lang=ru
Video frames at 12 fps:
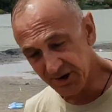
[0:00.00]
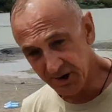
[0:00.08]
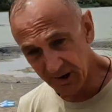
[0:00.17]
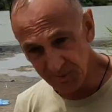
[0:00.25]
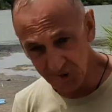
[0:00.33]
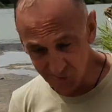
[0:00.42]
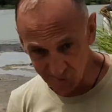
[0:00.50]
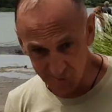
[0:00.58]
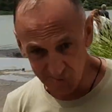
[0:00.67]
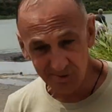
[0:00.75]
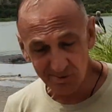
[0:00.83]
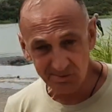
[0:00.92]

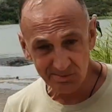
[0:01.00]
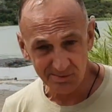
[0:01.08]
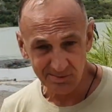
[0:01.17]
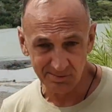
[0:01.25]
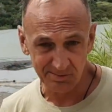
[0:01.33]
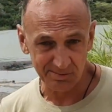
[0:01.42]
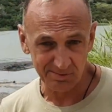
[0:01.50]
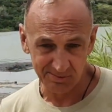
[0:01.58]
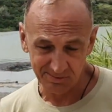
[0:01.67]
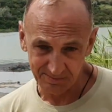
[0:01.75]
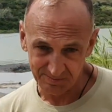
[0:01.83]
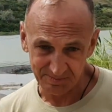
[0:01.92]
рекомендую э,
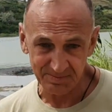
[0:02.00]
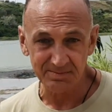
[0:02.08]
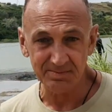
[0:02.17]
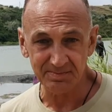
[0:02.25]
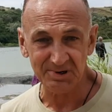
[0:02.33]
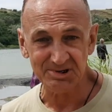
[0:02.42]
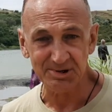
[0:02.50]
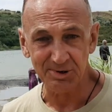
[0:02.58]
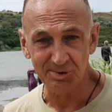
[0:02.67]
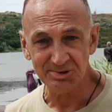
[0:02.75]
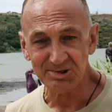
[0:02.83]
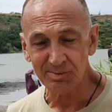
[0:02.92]

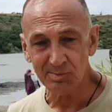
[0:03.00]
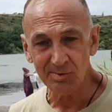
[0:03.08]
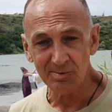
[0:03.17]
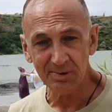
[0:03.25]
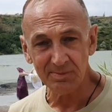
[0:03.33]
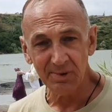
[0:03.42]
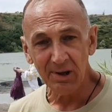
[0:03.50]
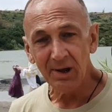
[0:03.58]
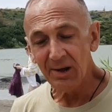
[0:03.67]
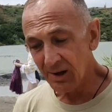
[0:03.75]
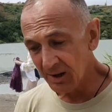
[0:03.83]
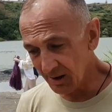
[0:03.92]
по-серьезному вам.
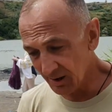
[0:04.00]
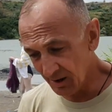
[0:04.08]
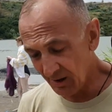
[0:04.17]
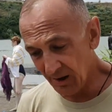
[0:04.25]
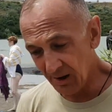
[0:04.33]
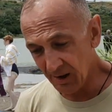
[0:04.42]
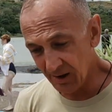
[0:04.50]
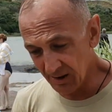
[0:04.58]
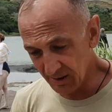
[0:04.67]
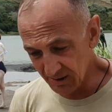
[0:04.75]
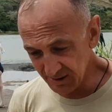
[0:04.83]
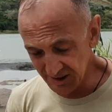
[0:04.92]

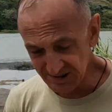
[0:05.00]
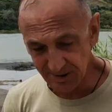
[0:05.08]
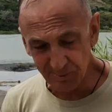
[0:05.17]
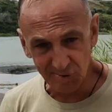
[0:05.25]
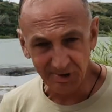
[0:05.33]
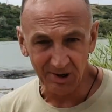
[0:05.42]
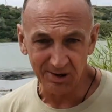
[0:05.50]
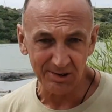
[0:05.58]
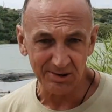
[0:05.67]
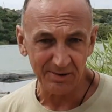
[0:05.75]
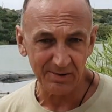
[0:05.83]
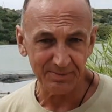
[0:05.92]
А, а если будут
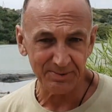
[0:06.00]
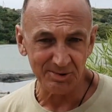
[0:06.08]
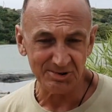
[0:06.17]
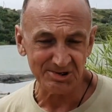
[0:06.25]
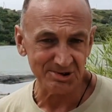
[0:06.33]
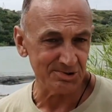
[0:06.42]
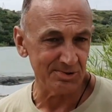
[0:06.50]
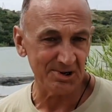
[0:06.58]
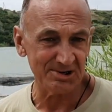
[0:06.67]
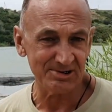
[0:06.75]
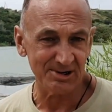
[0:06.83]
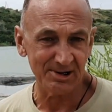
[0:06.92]
какие-то вопросы, что
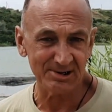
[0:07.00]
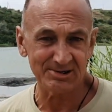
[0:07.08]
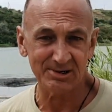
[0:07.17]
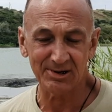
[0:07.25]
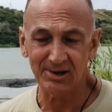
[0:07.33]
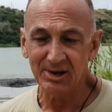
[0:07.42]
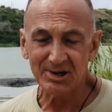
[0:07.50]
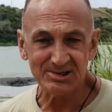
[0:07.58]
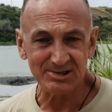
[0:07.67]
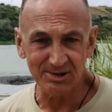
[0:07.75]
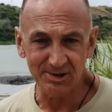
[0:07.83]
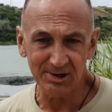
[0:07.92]
касается
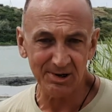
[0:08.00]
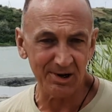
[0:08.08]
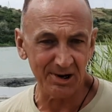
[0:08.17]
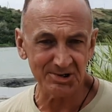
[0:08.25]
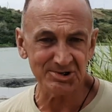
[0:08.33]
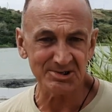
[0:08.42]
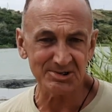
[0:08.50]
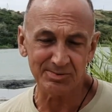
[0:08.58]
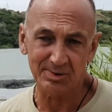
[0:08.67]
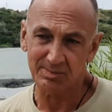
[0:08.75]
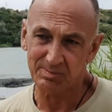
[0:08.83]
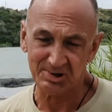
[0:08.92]
цены,
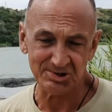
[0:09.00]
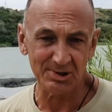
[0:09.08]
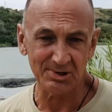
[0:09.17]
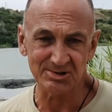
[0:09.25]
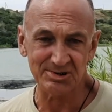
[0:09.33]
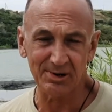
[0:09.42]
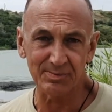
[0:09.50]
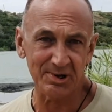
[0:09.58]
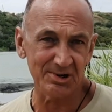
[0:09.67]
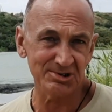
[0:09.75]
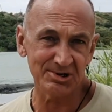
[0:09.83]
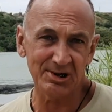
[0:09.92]
качества, пожалуйста,
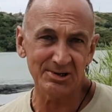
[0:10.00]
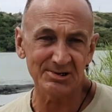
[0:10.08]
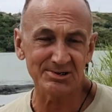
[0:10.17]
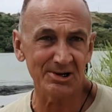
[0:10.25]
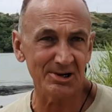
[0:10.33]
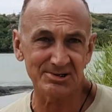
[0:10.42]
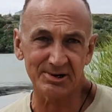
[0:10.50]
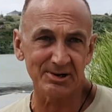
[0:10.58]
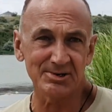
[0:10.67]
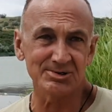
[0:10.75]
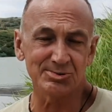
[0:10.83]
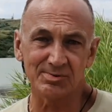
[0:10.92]
обращайтесь, я с
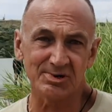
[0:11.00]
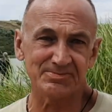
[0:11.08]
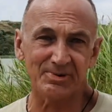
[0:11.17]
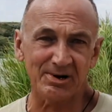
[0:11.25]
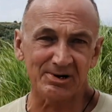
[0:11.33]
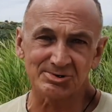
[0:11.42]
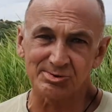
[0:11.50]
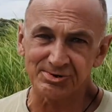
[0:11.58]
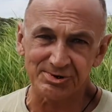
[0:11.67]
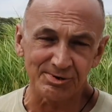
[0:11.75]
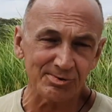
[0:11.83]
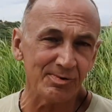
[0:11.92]
радостью вас
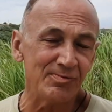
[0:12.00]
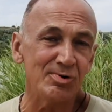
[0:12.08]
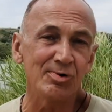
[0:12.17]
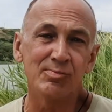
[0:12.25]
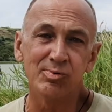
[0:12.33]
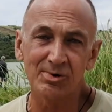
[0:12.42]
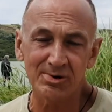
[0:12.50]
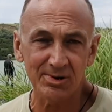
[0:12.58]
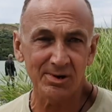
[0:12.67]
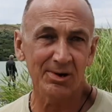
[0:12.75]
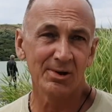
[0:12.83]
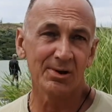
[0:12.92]
проконсультирую в, любой,
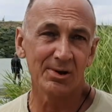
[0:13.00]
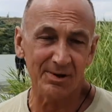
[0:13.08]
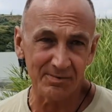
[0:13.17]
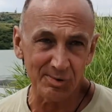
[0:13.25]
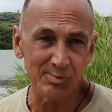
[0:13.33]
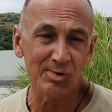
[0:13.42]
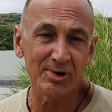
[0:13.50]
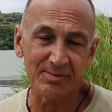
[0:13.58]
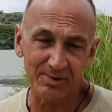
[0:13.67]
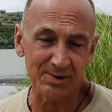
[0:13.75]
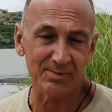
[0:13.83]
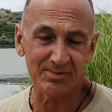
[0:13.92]
в любое
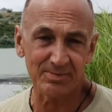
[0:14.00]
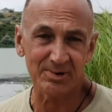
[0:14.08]
время.